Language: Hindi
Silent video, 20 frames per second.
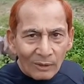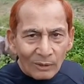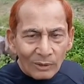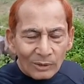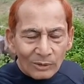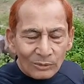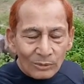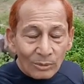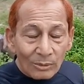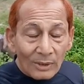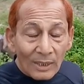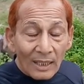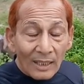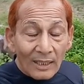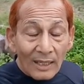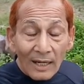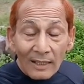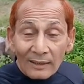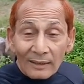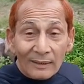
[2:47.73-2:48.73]
और दुख का
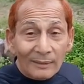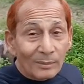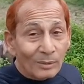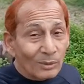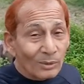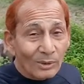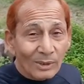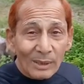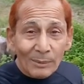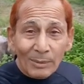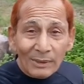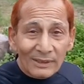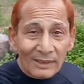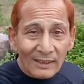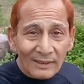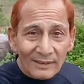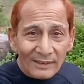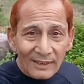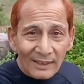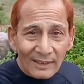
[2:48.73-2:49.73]
कारण भी उन्होंने
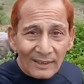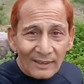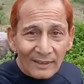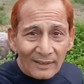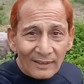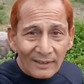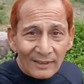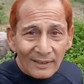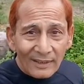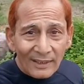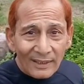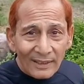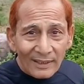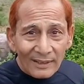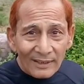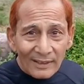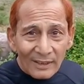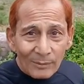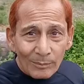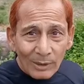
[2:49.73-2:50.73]
बता दिया
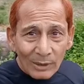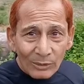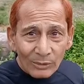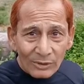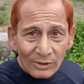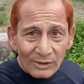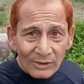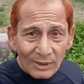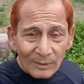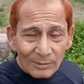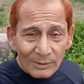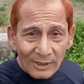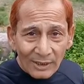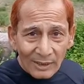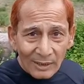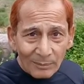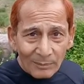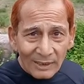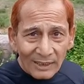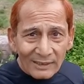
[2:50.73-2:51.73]
कि मनुष्य जब
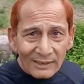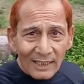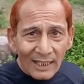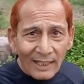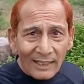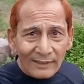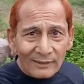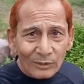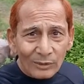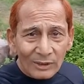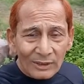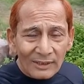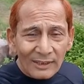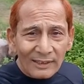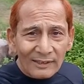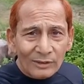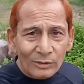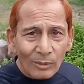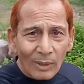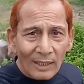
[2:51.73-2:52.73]
जन्म लेता है तो
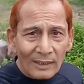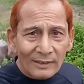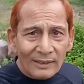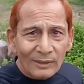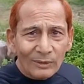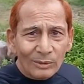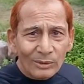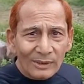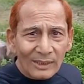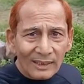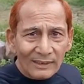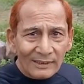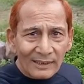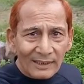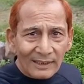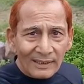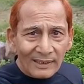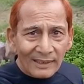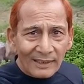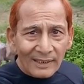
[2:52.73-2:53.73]
इतना स्वार्थी हो
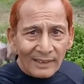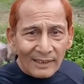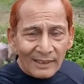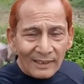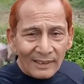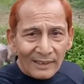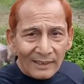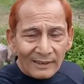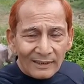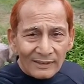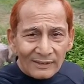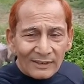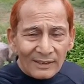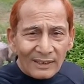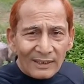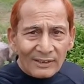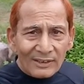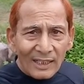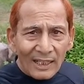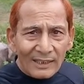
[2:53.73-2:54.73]
जाता है
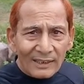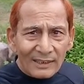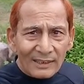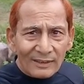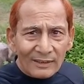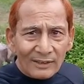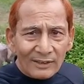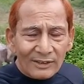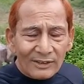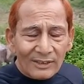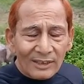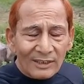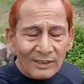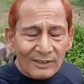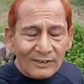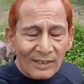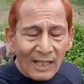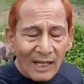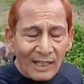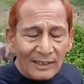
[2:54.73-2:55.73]
इतने जारी इतनी
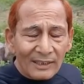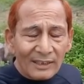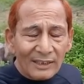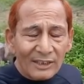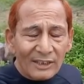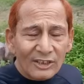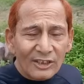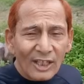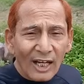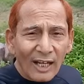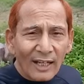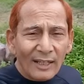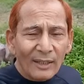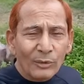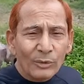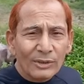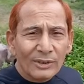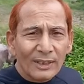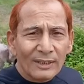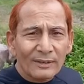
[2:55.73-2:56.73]
सारी इच्छाएं
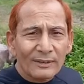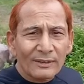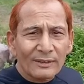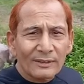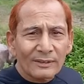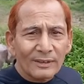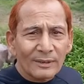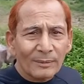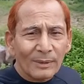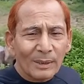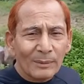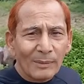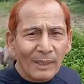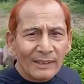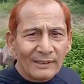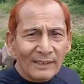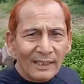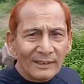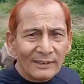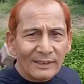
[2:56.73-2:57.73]
उसके जीवन में
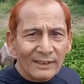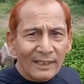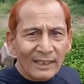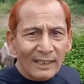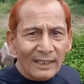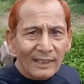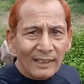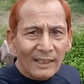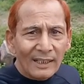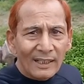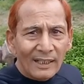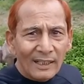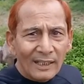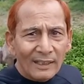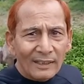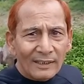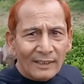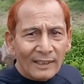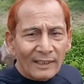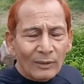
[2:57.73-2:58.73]
आ जाती हैं
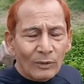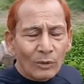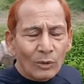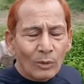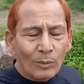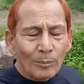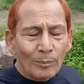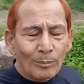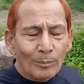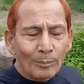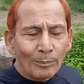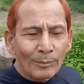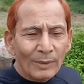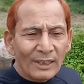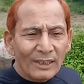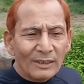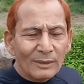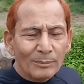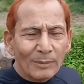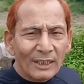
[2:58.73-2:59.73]
कि वो
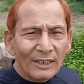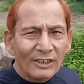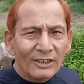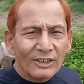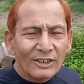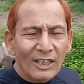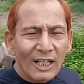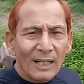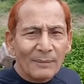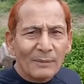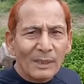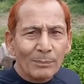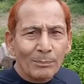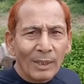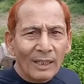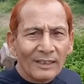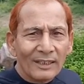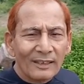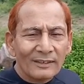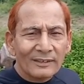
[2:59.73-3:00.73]
मृद मरीज का मैं
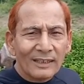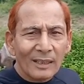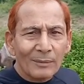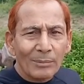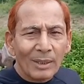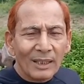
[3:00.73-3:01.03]
भटकता